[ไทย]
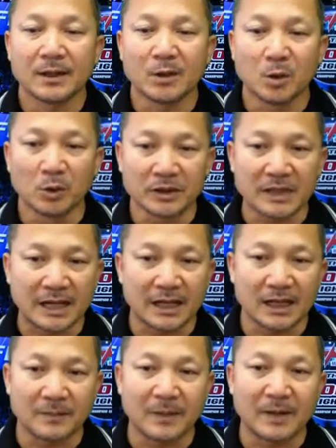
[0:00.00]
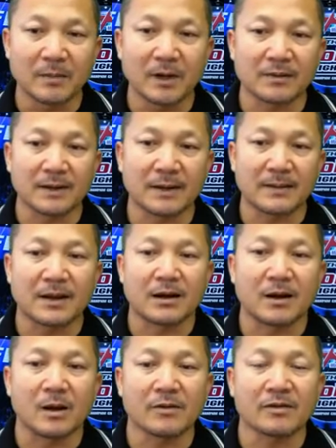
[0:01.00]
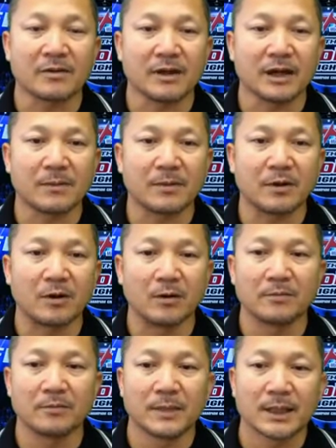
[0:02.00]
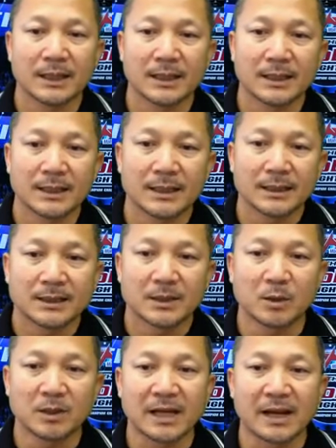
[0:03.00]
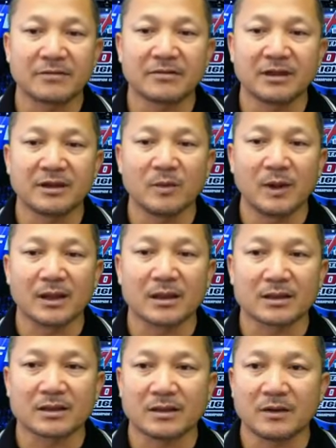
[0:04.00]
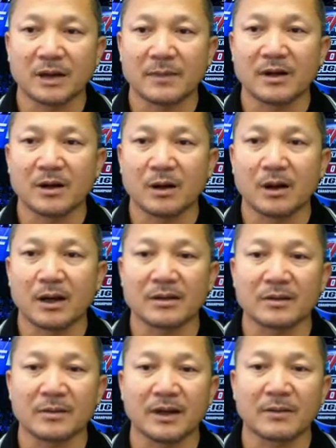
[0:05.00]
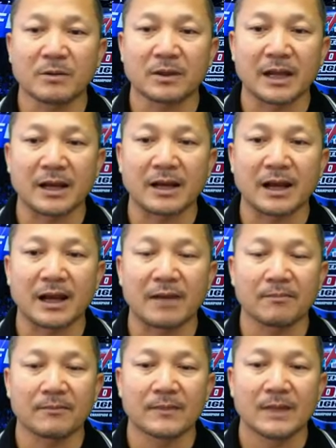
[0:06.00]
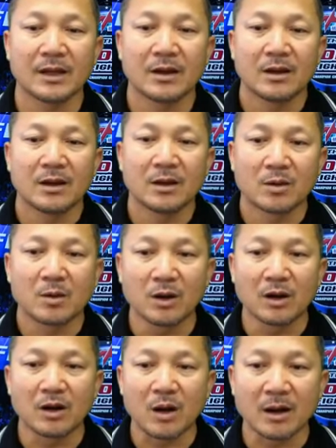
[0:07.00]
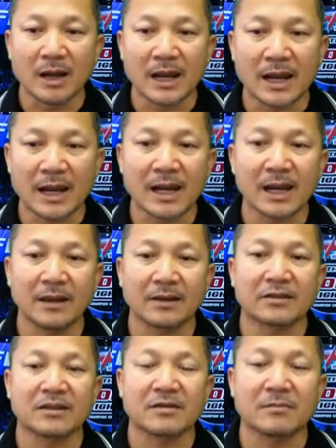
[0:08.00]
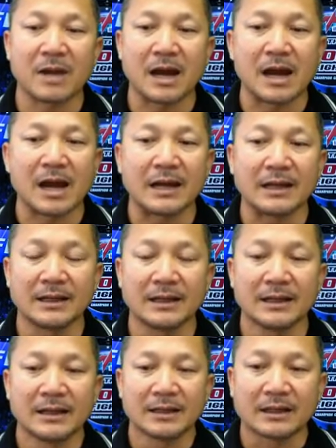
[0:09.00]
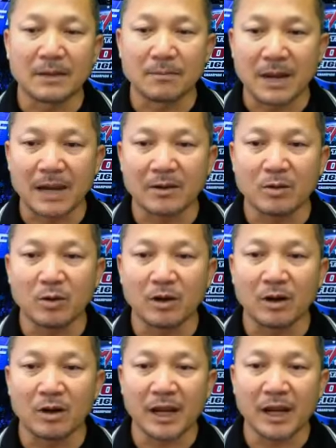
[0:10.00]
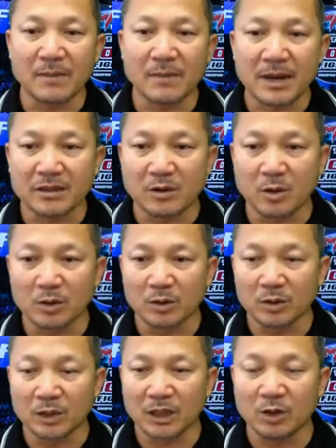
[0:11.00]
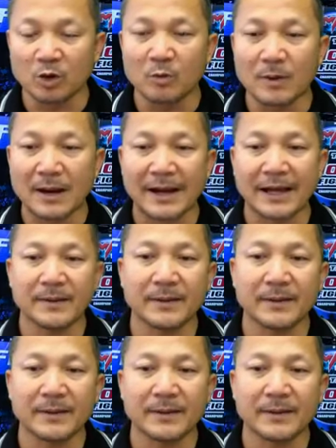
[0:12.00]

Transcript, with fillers: คุณเจริญเพชรเมืองสวัสดีครับอาจารย์น้อยสวัสดีครับผมคุณเก่งซีวิกสวัสดีครับพี่น้อยสวัสดีครับคุณเก่งครับคุณน้องเอสมายทำไมคุณน้องเอไม่ส่งที่อยู่มาให้